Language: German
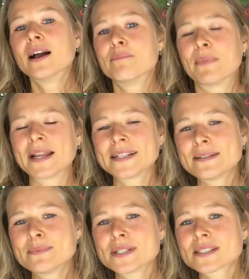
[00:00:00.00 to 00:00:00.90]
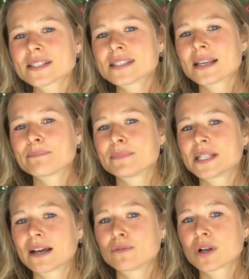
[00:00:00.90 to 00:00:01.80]
Mein Lieblingsrezept
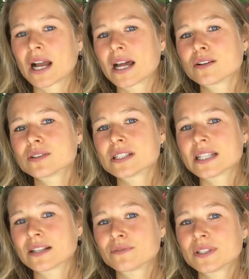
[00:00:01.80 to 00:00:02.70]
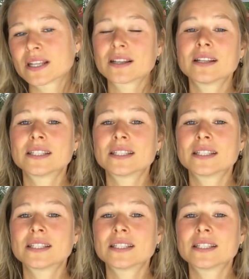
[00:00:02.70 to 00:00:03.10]
mit Avocados ist entweder,